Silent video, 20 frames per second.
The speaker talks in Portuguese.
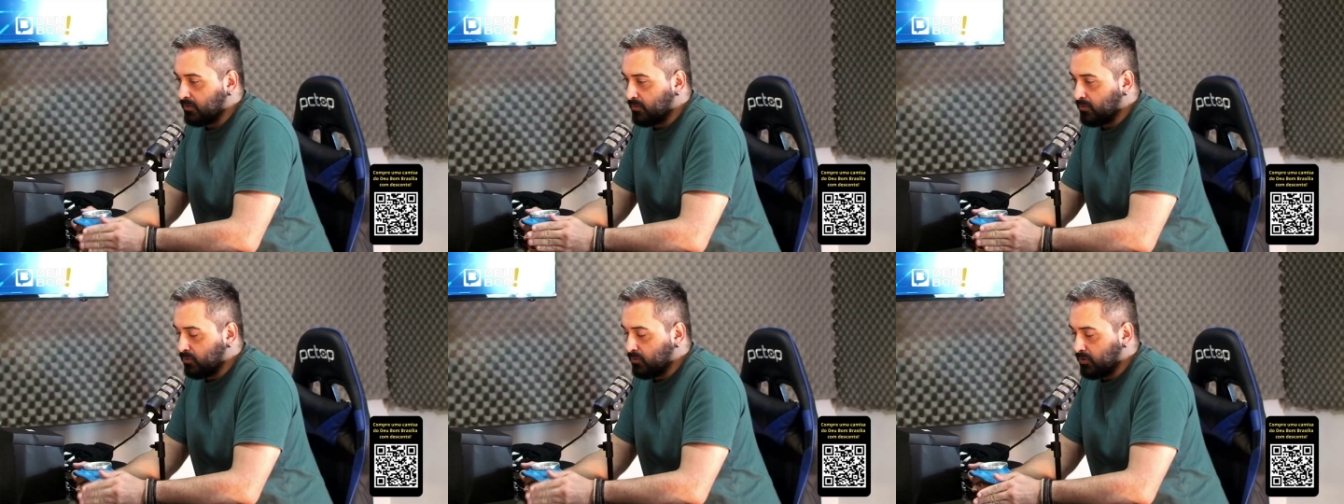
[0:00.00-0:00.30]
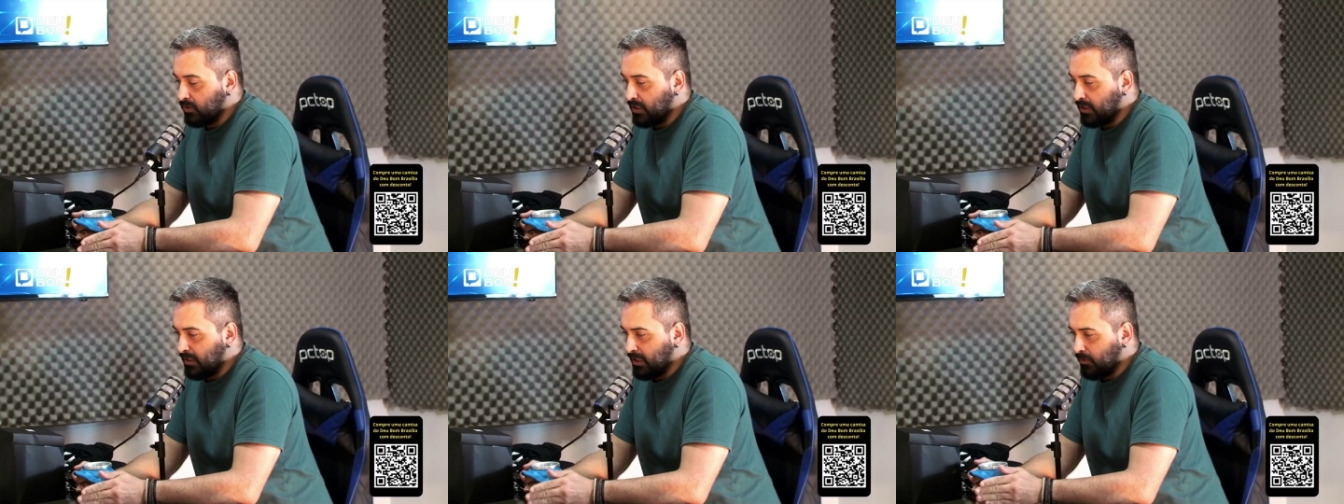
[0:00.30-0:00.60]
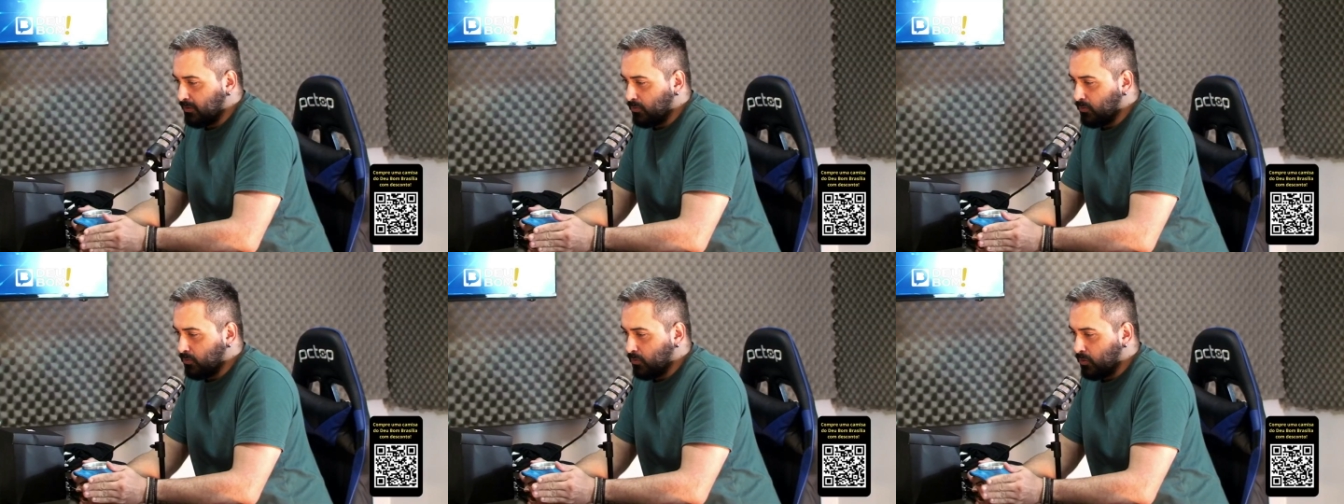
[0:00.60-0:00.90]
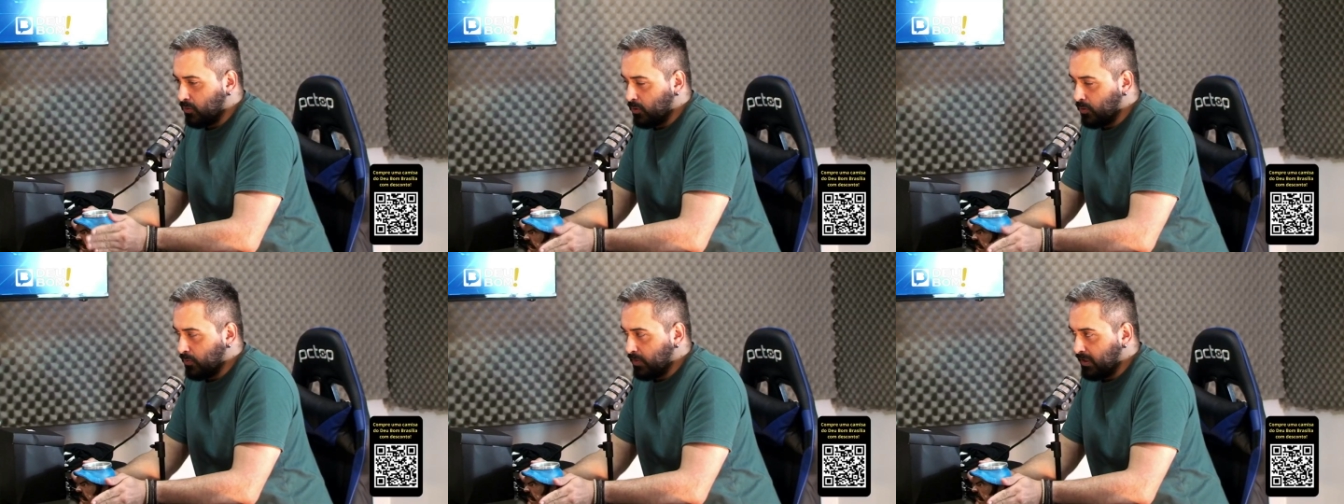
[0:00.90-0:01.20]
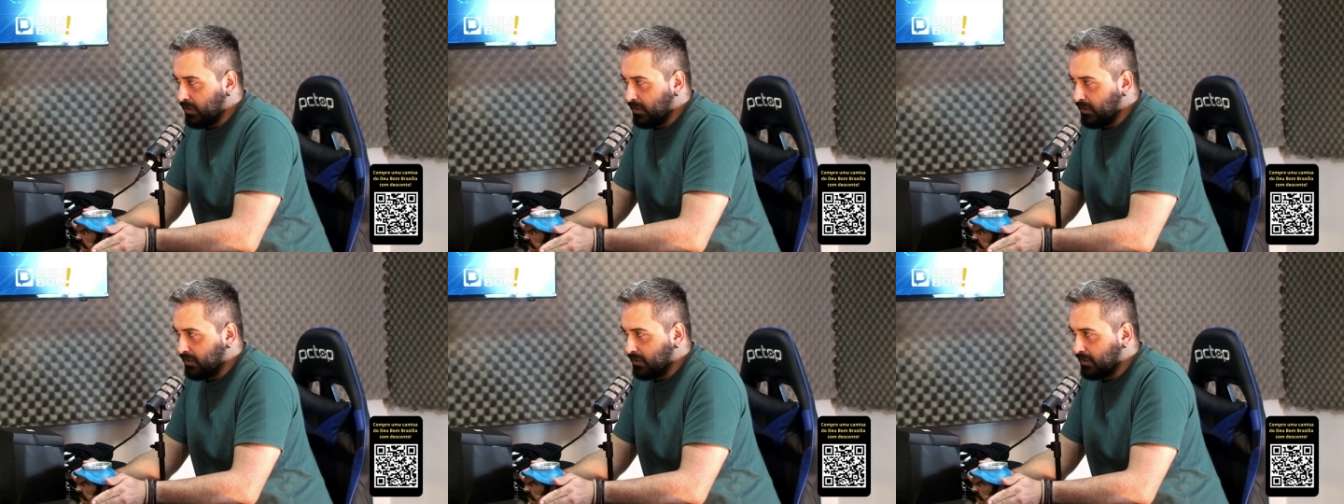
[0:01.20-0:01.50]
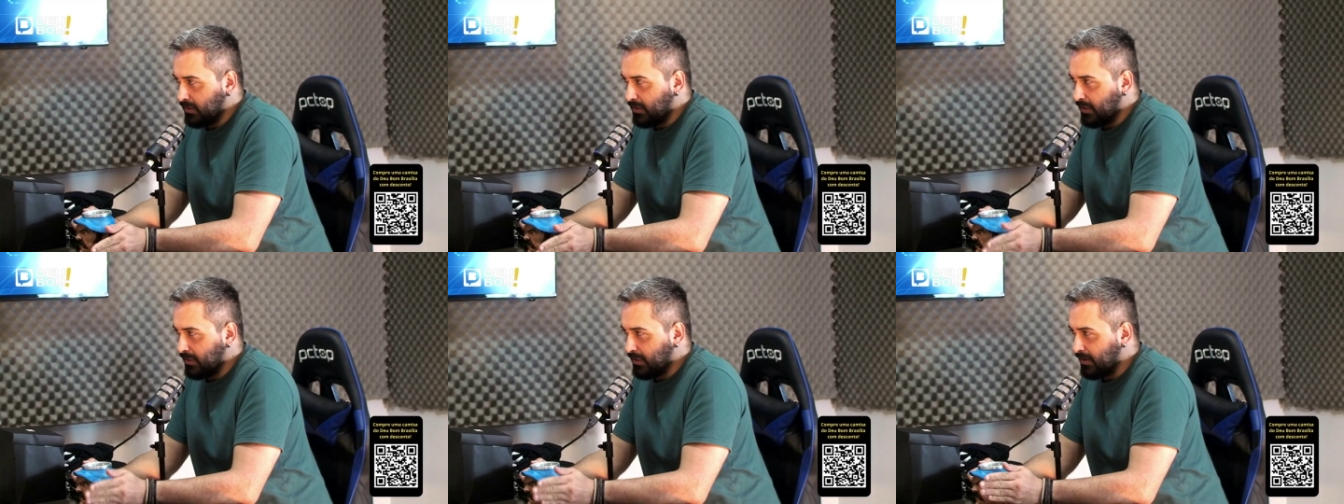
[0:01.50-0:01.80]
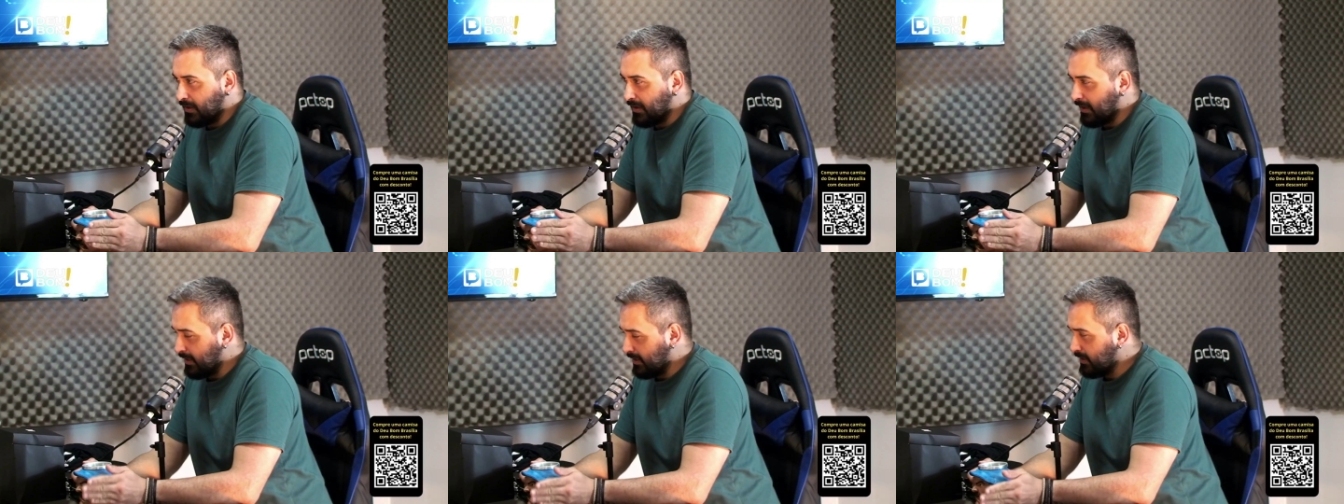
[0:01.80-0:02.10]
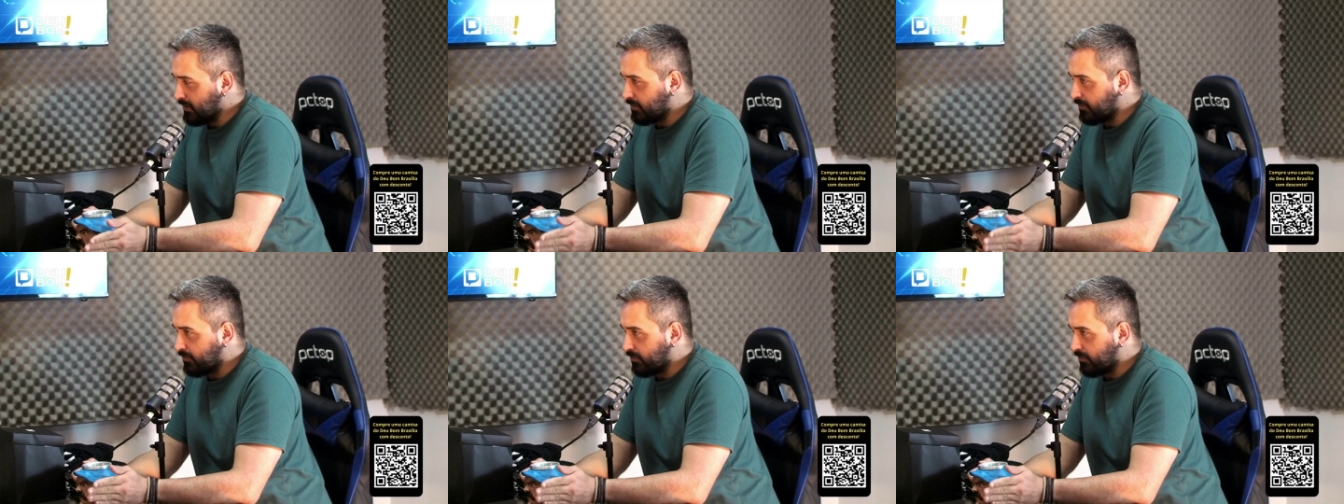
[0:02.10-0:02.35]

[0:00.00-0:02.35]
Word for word: tudo que tem no homem tem na, é isso?